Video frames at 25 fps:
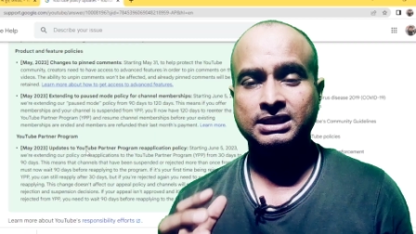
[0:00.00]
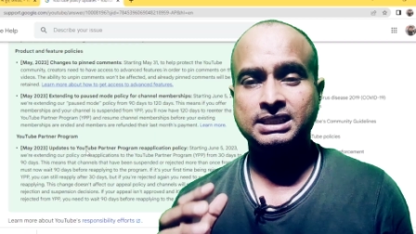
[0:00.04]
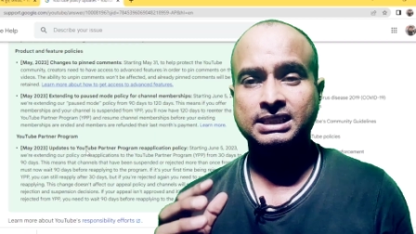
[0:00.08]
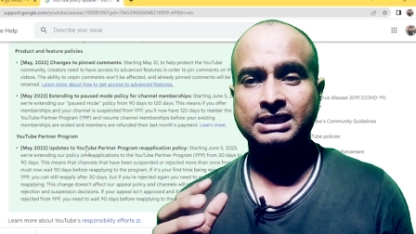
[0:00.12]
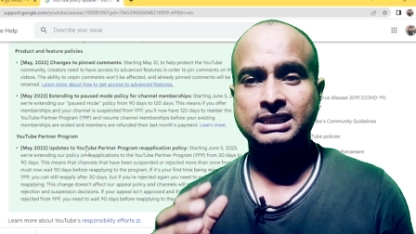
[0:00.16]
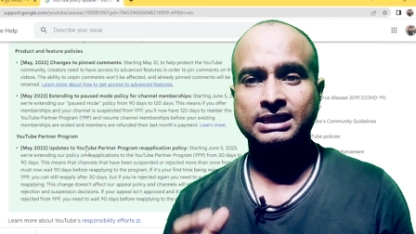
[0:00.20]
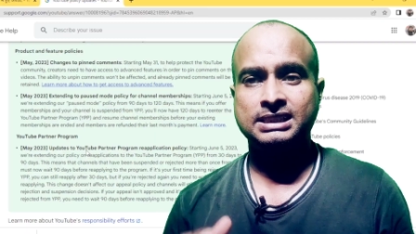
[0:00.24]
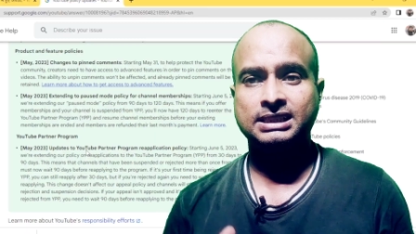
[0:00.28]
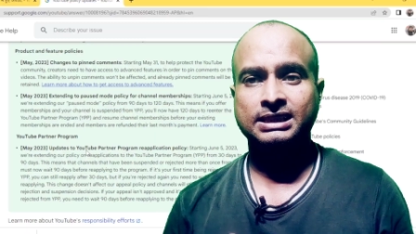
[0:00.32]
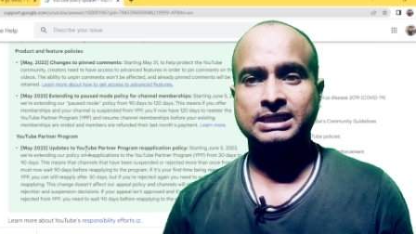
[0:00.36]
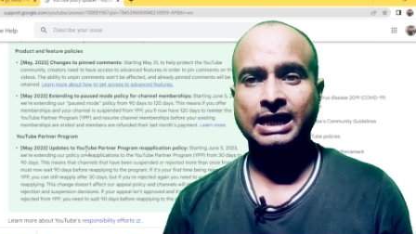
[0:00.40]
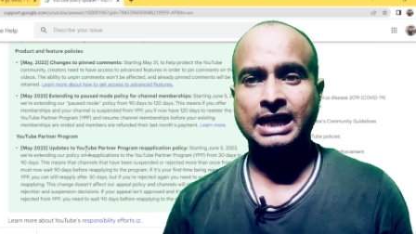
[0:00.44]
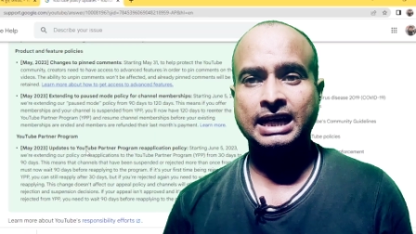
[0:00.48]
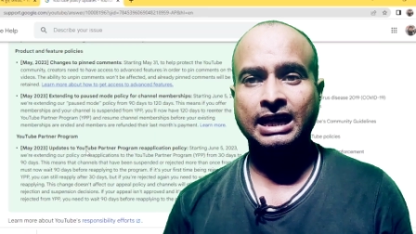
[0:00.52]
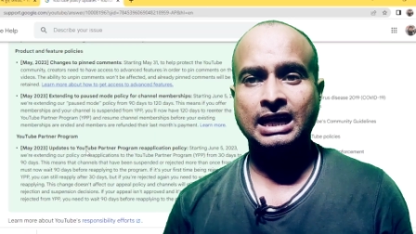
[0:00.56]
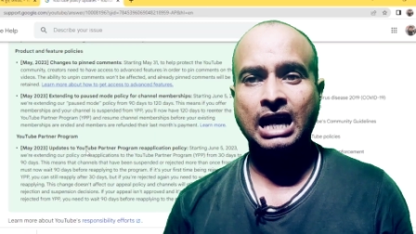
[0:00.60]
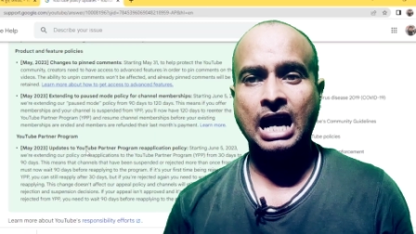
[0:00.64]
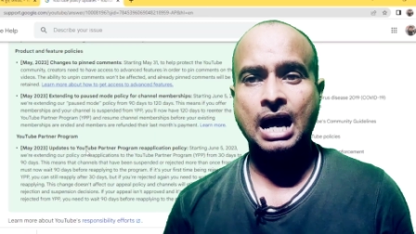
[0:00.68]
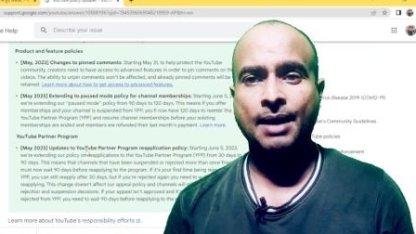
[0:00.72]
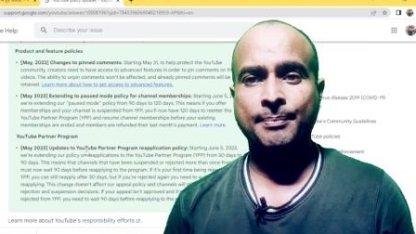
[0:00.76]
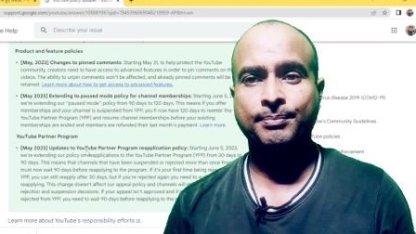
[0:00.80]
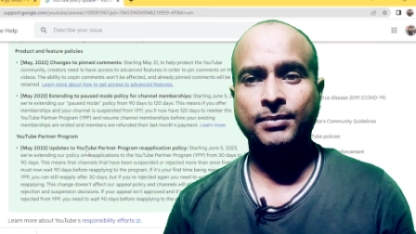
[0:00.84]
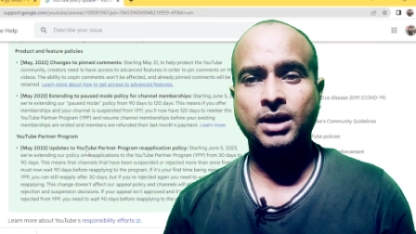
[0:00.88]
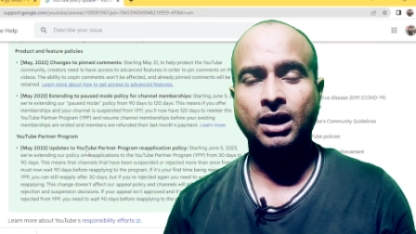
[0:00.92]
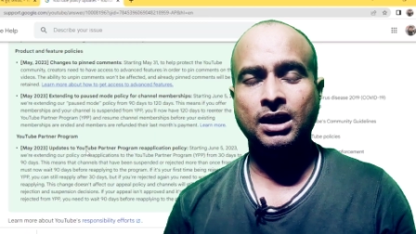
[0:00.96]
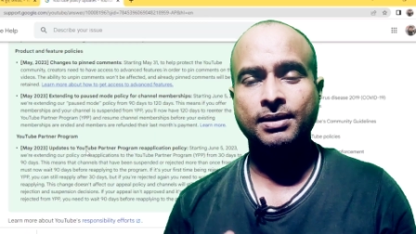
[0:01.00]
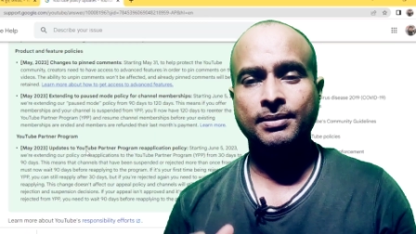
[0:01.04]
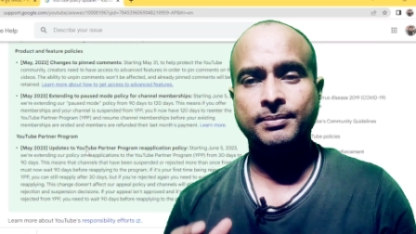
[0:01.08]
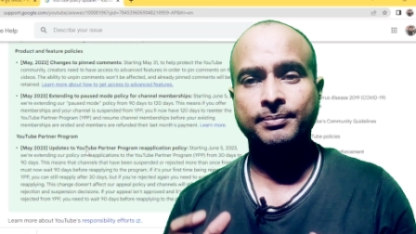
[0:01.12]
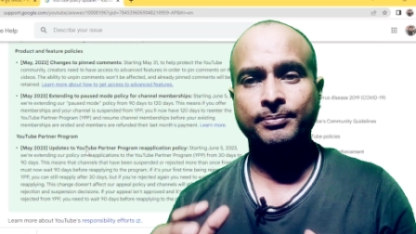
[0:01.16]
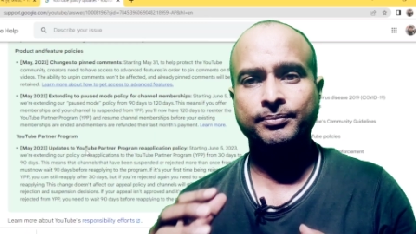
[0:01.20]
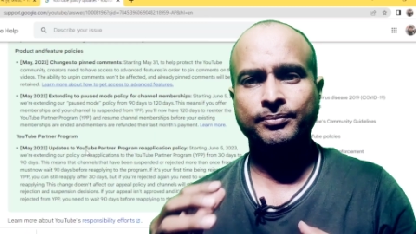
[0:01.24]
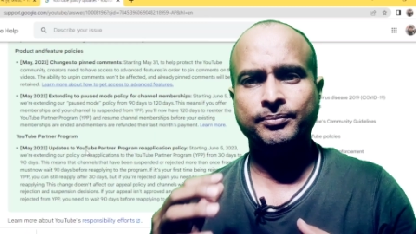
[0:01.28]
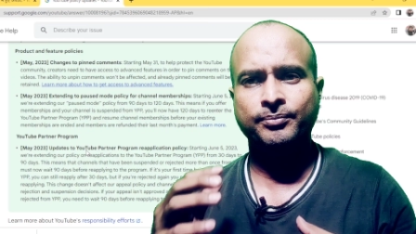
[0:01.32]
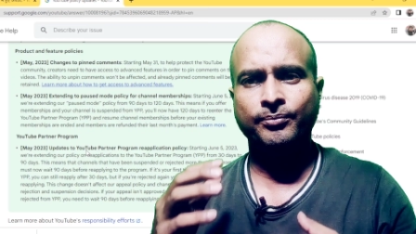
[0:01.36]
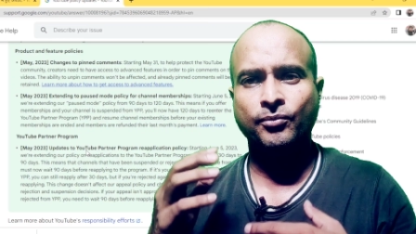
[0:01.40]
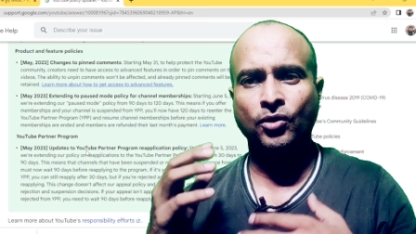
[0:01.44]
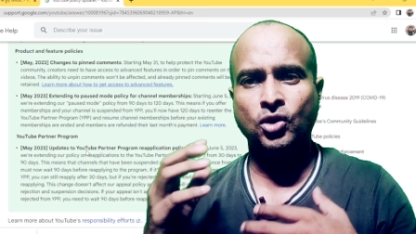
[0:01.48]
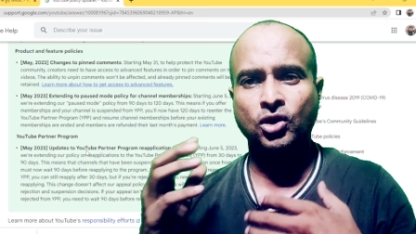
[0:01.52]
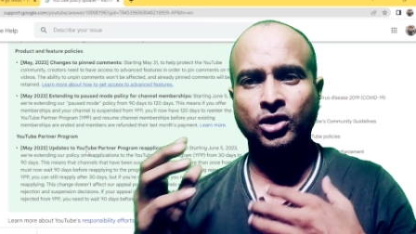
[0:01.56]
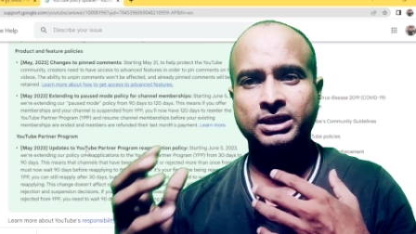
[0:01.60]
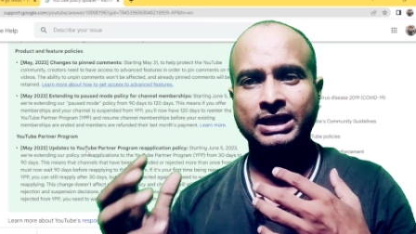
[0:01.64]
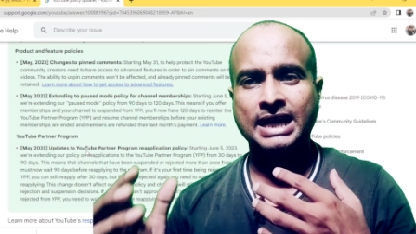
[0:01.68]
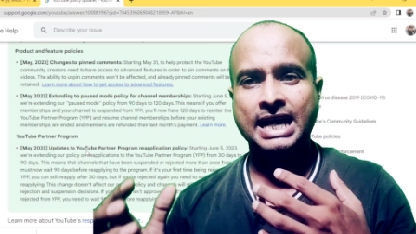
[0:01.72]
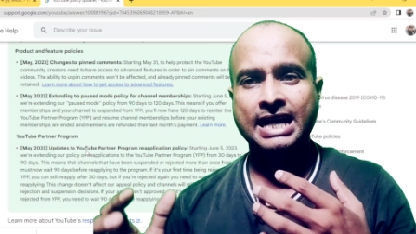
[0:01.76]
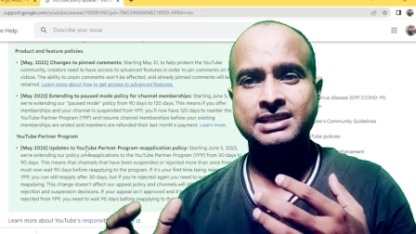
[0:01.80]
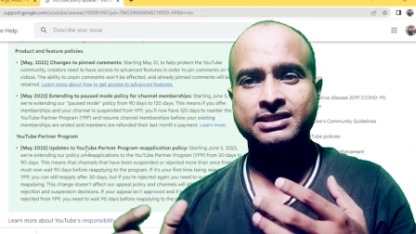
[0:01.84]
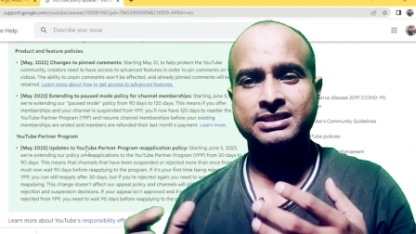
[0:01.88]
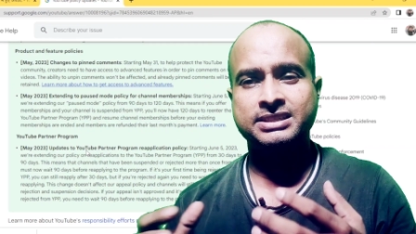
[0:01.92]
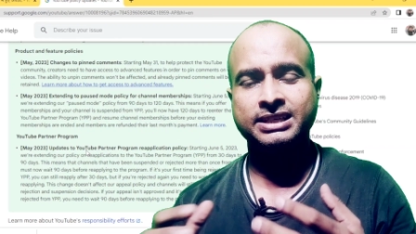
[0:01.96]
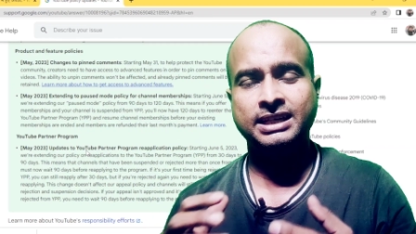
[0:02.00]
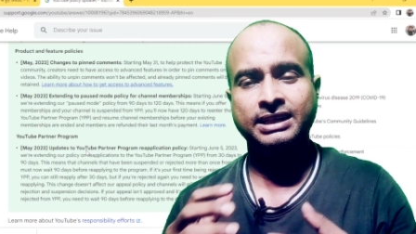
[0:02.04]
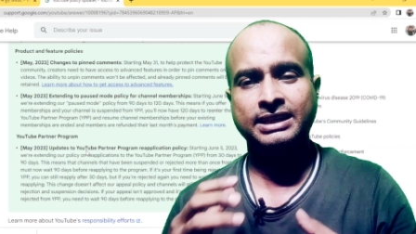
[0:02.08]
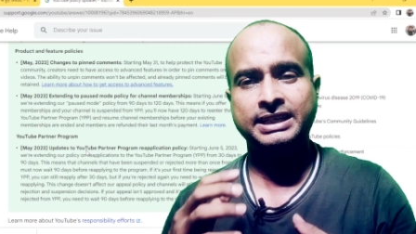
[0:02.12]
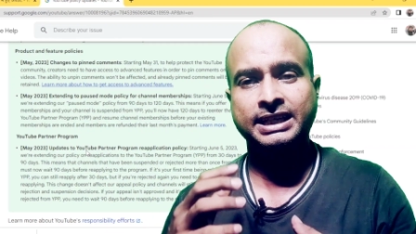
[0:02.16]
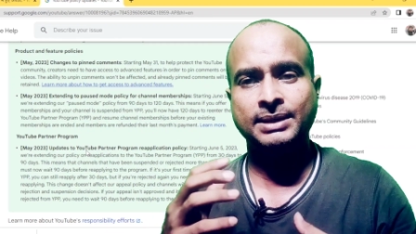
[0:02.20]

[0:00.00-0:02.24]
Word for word: जिसे चैनल आपका मोनेटाइज से